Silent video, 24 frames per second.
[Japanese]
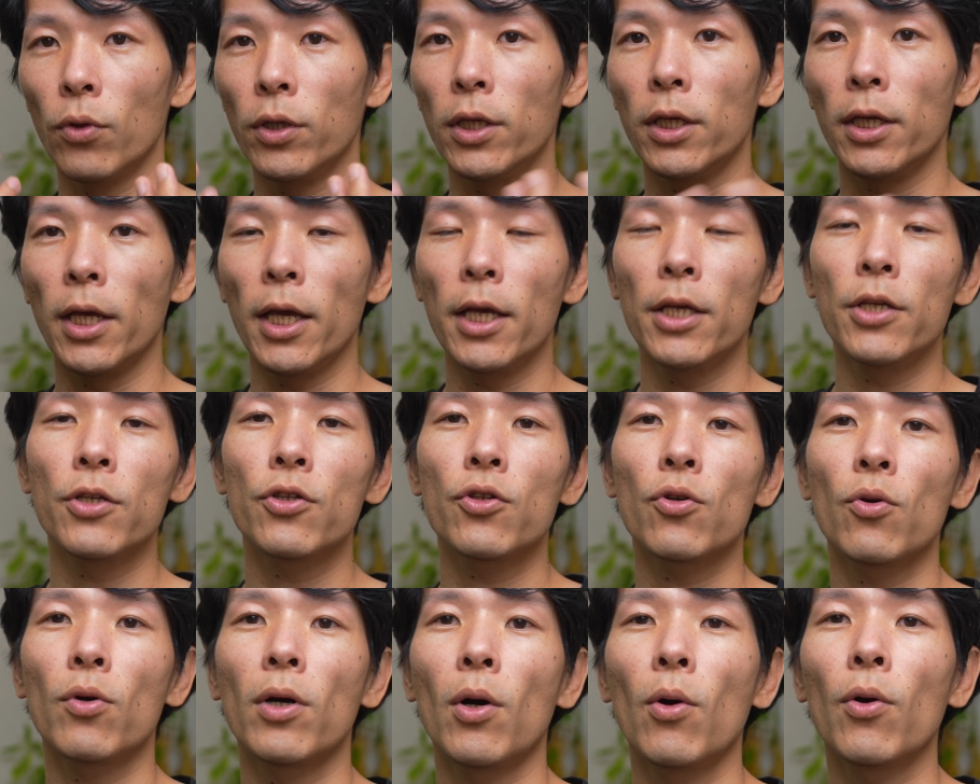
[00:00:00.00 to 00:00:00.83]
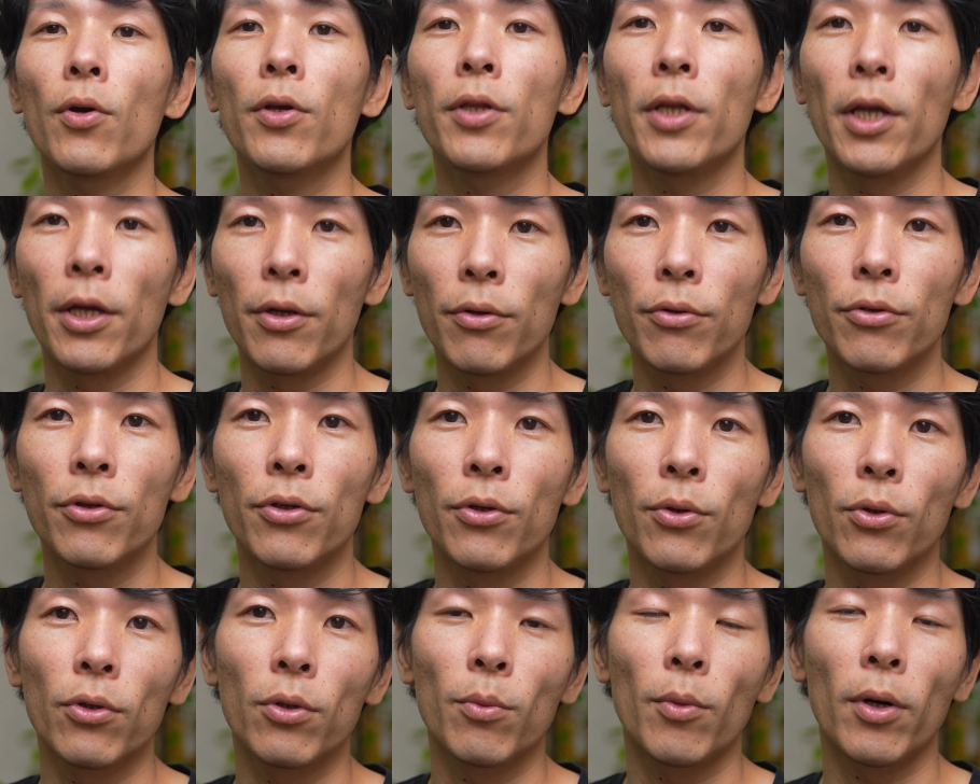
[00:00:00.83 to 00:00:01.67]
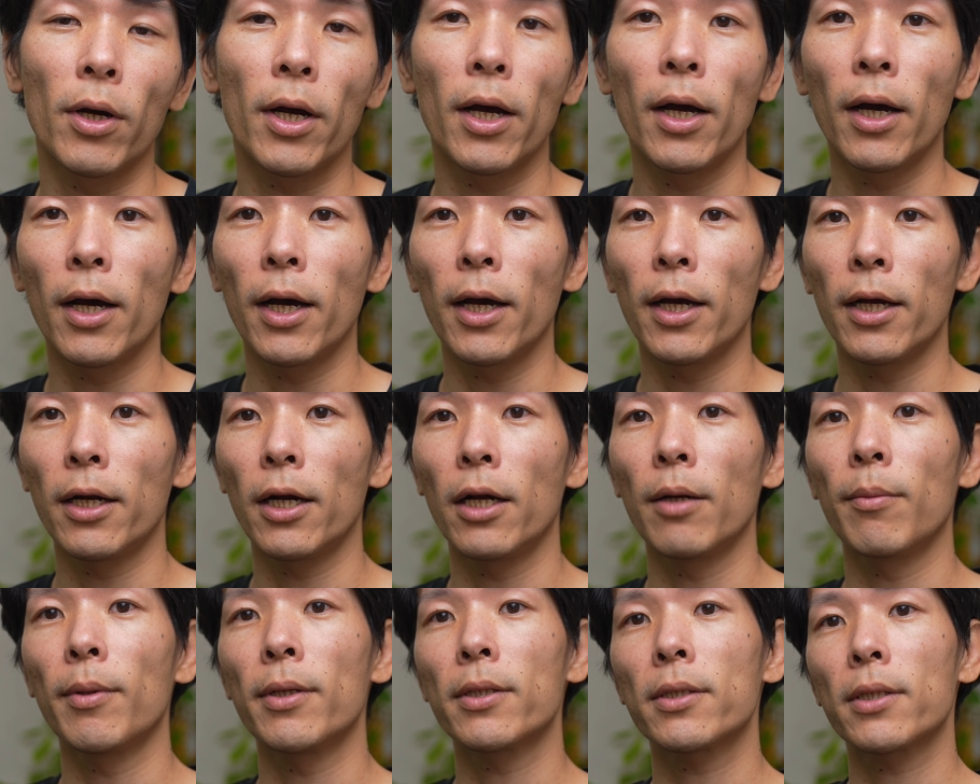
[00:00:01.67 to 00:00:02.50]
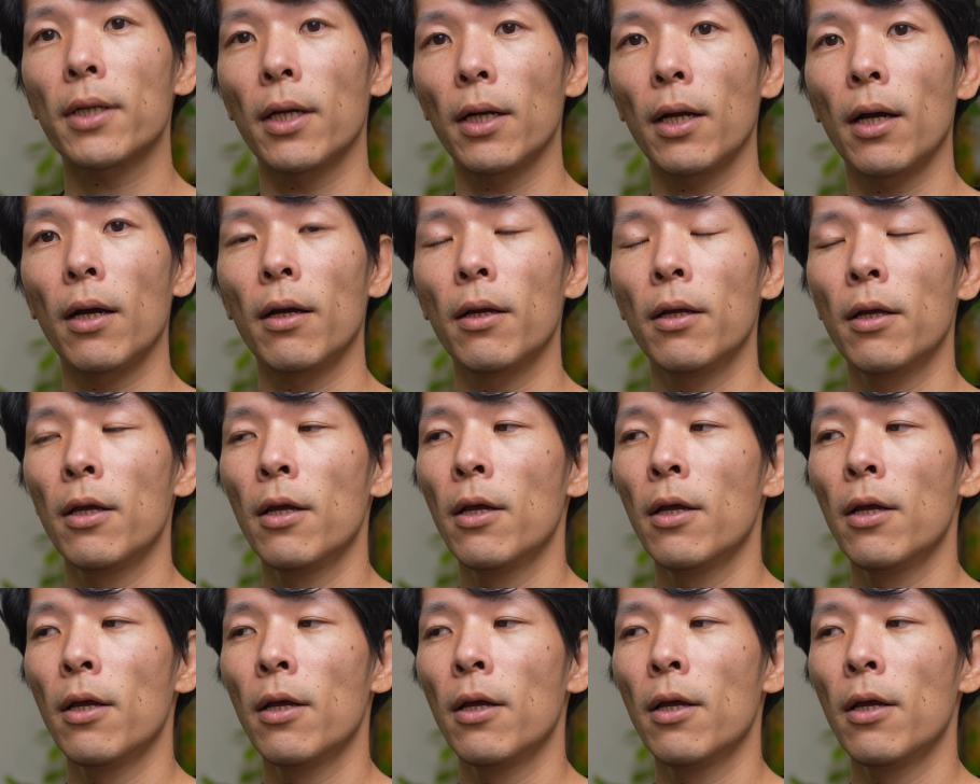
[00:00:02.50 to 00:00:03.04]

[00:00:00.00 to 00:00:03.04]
に炎症が起きているってことも考えられますから、